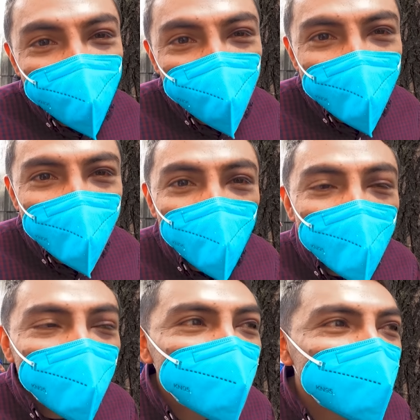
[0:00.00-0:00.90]
también
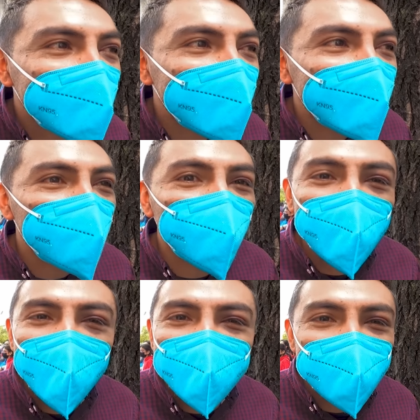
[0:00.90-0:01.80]
amigos que yo
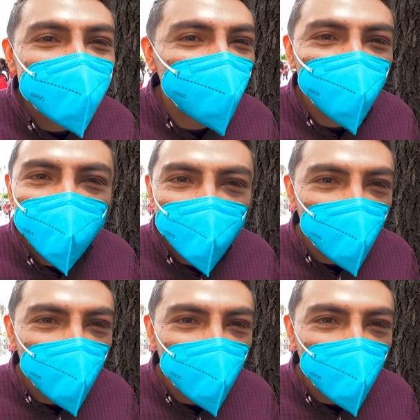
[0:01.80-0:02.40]
nunca les acepto una